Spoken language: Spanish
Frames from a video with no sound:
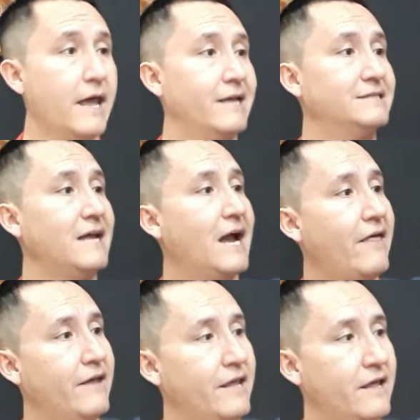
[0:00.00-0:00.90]

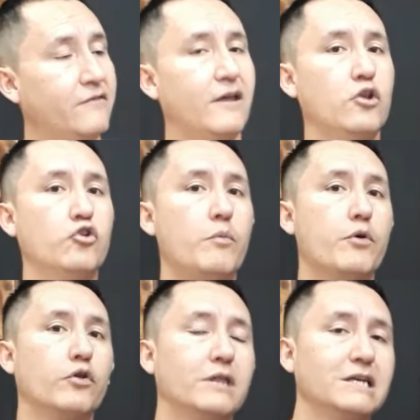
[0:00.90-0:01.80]
están adheridas en los
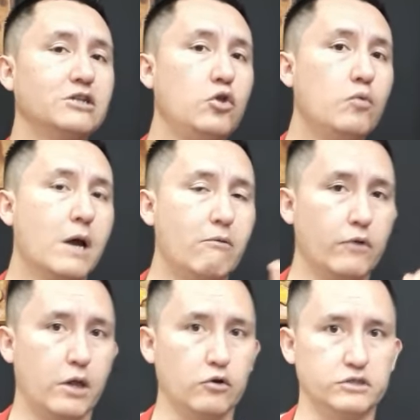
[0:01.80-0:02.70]
brotes
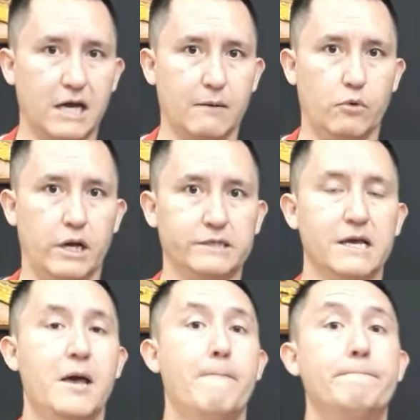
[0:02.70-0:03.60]
nuevos de los árboles.